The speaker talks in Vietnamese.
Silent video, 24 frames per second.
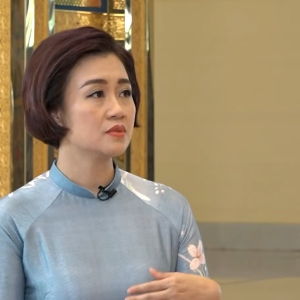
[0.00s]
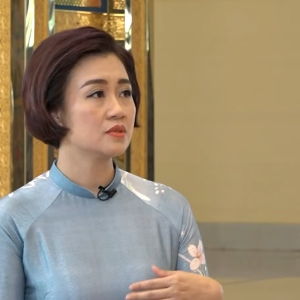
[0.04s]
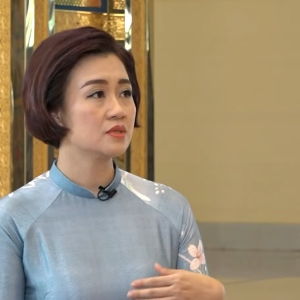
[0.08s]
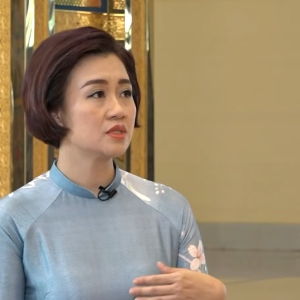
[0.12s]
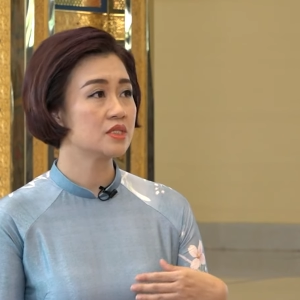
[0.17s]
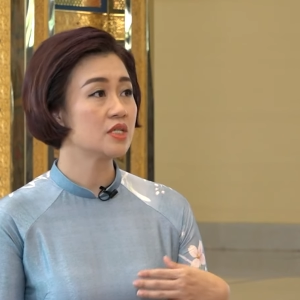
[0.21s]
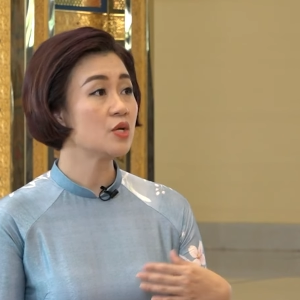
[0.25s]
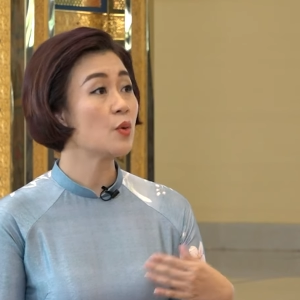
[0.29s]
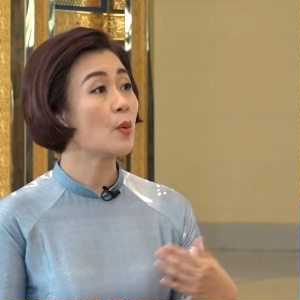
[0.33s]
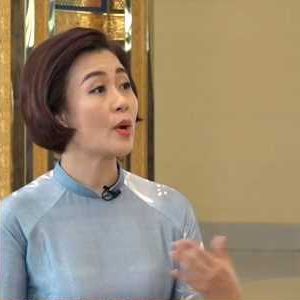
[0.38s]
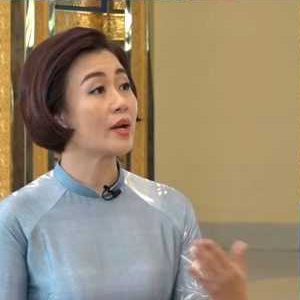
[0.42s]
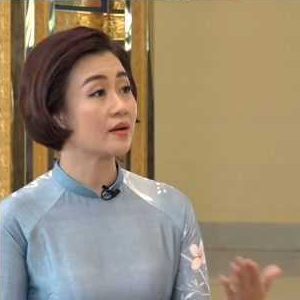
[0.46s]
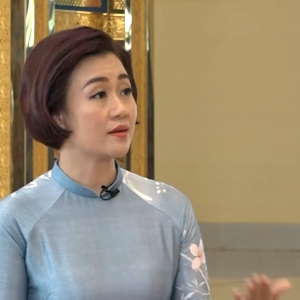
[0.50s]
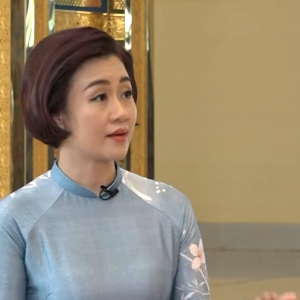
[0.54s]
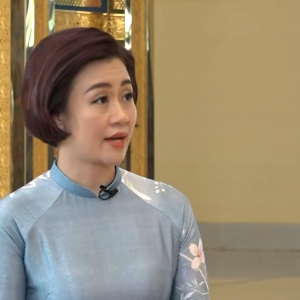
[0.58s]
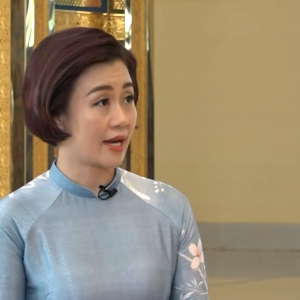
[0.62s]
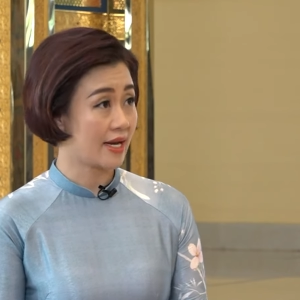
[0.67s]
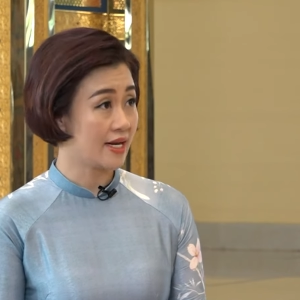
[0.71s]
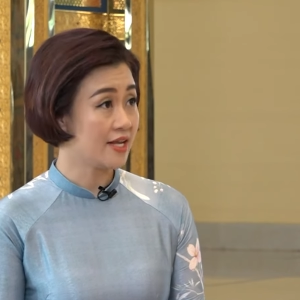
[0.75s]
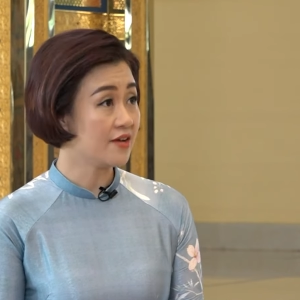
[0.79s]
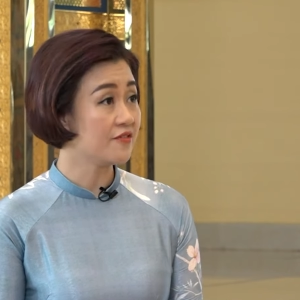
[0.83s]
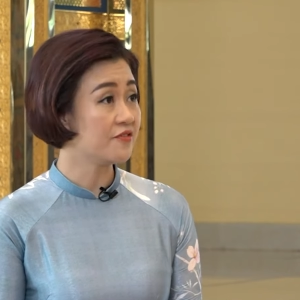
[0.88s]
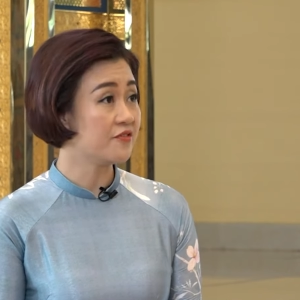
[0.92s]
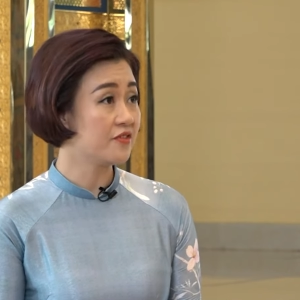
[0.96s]
sinh hoạt ở
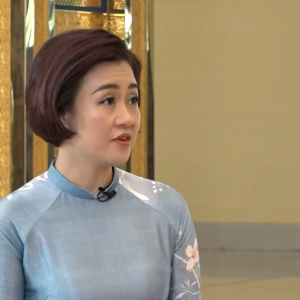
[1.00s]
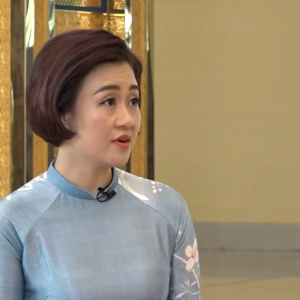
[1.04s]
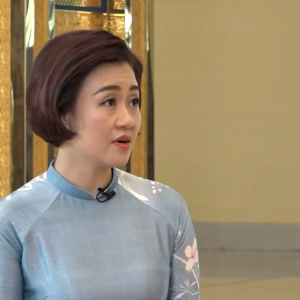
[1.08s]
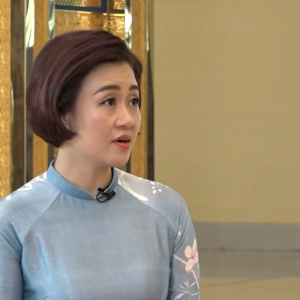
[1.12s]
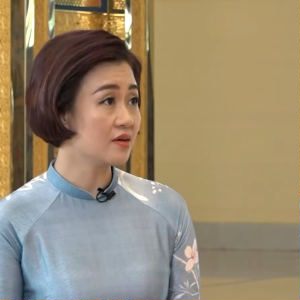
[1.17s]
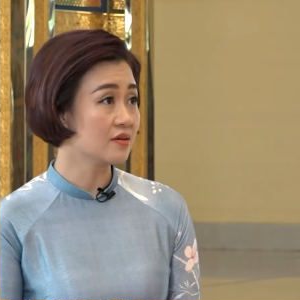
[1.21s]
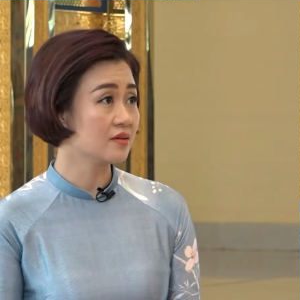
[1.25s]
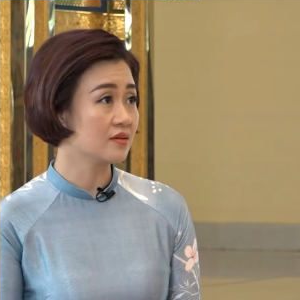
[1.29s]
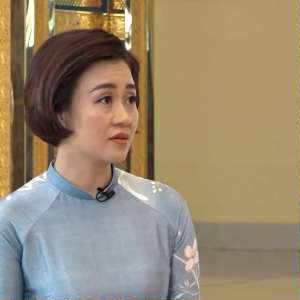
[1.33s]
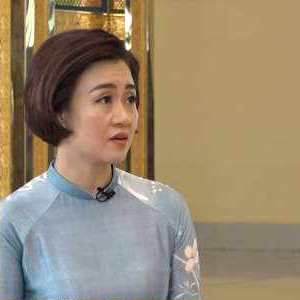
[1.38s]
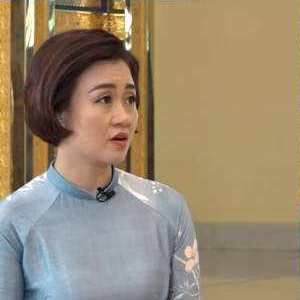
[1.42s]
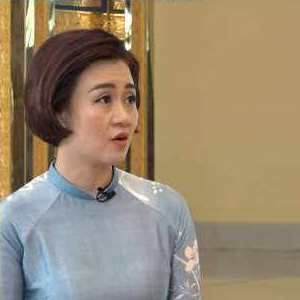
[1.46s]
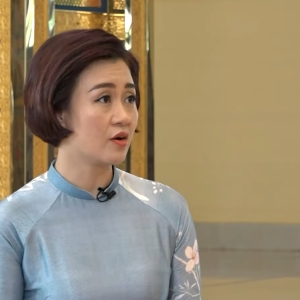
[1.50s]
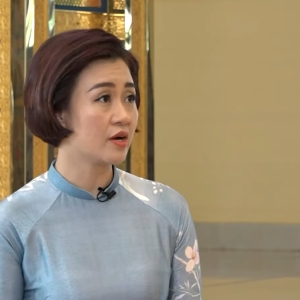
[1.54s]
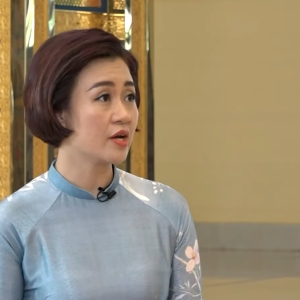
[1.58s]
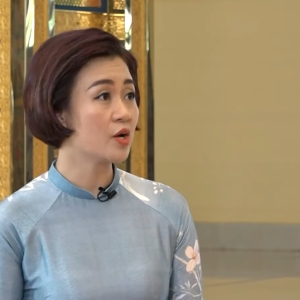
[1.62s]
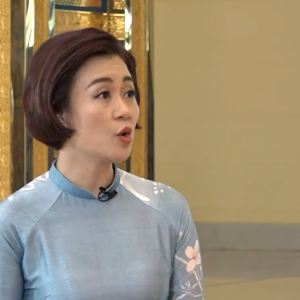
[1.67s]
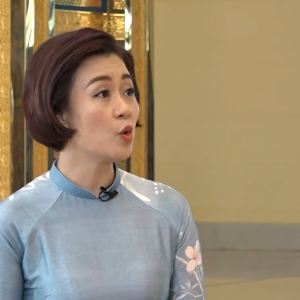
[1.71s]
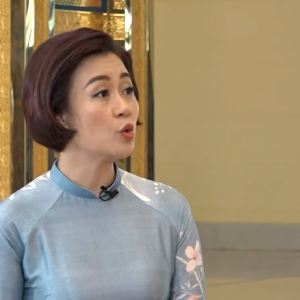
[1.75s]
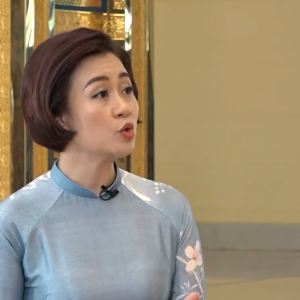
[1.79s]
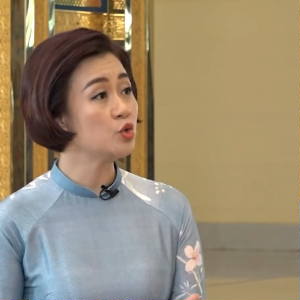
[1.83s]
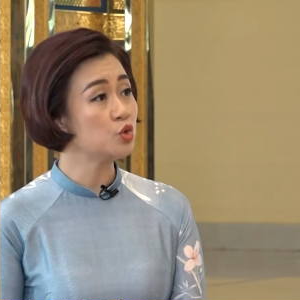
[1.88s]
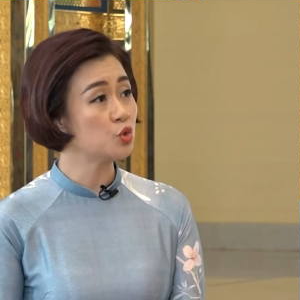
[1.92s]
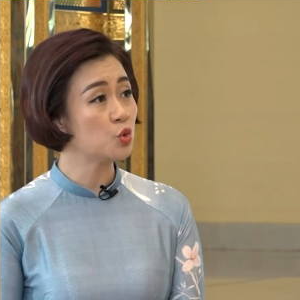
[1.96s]
cái địa phương có cái
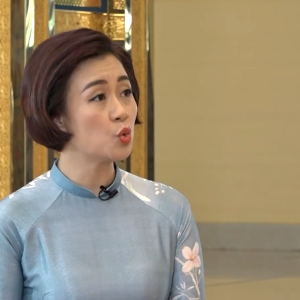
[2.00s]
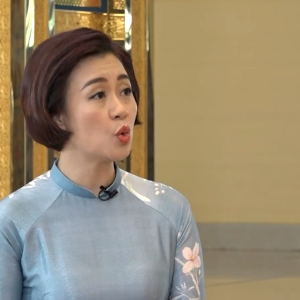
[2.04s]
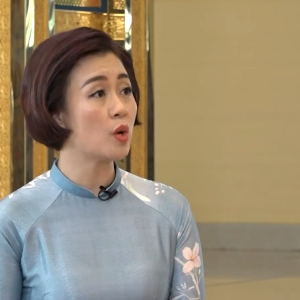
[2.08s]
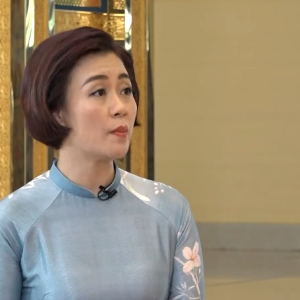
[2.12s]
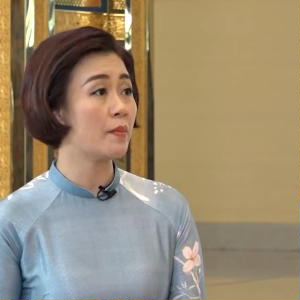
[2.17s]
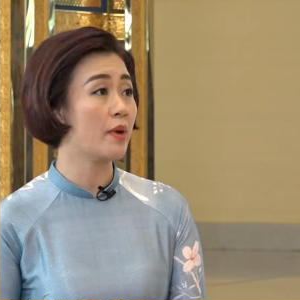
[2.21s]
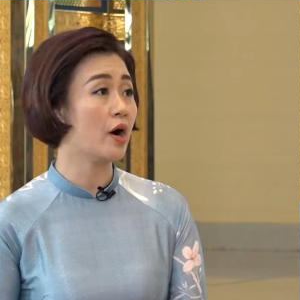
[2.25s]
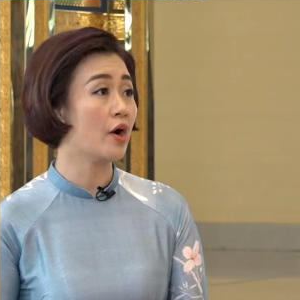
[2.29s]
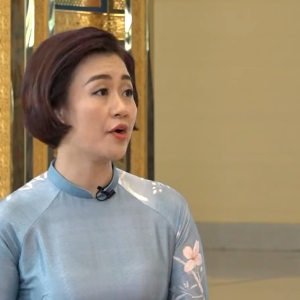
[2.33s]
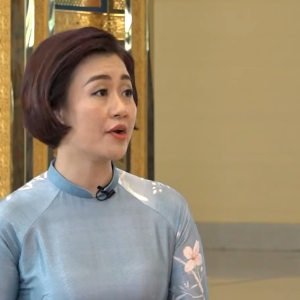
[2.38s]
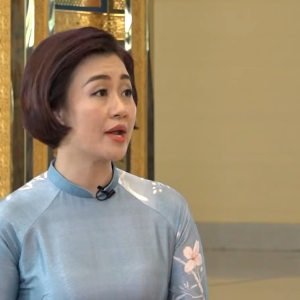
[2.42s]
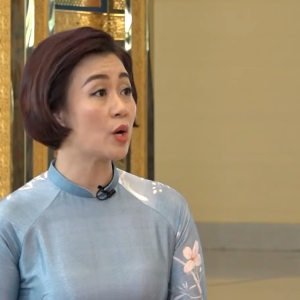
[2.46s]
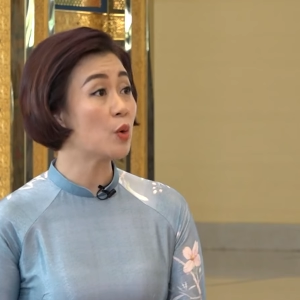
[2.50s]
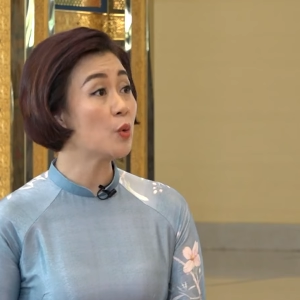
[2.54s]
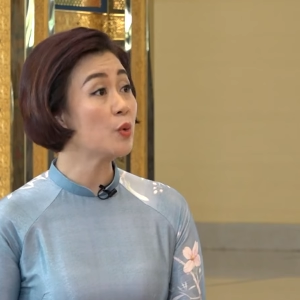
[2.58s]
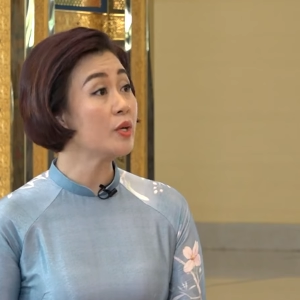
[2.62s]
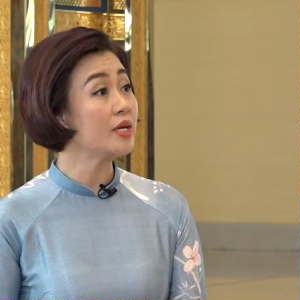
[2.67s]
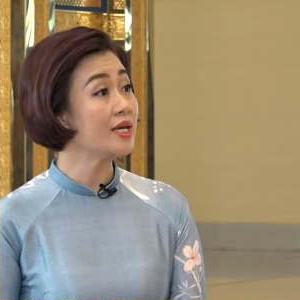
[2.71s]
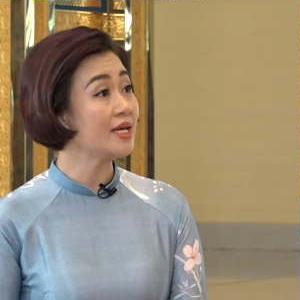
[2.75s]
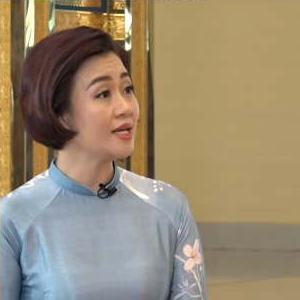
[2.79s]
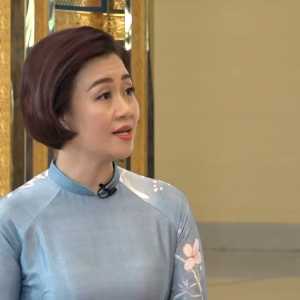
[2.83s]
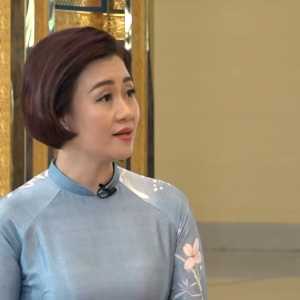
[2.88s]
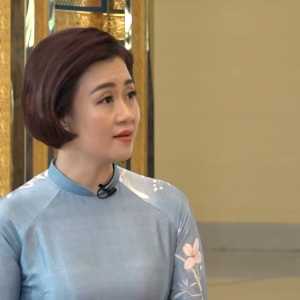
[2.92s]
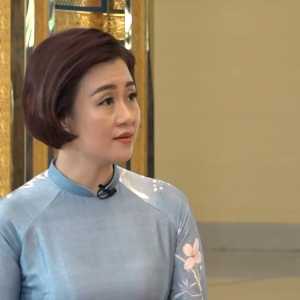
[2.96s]
ngôi chùa mà họ đã
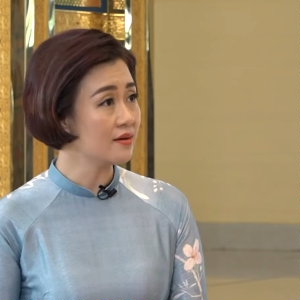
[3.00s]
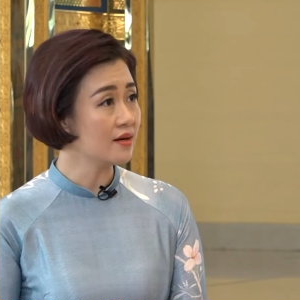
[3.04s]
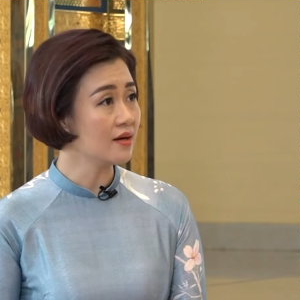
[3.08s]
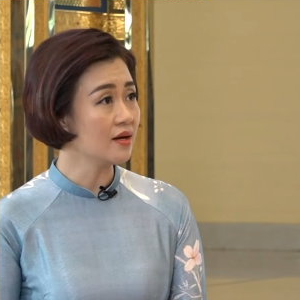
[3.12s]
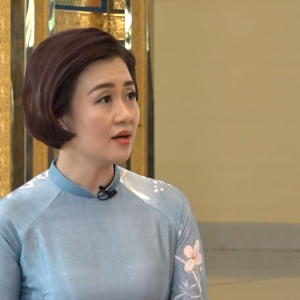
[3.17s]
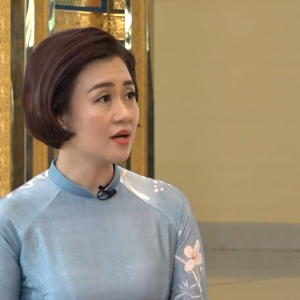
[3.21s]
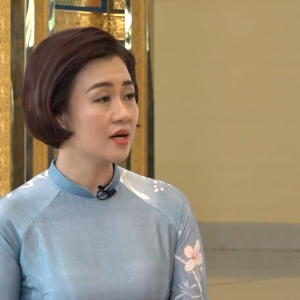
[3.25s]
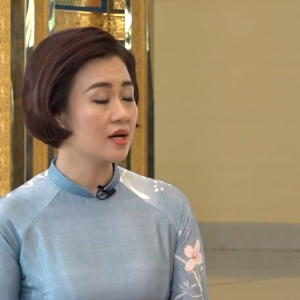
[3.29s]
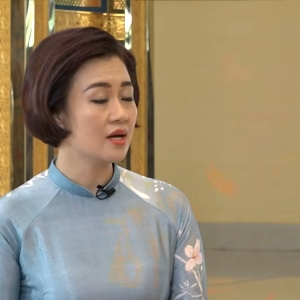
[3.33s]
quy y nữa,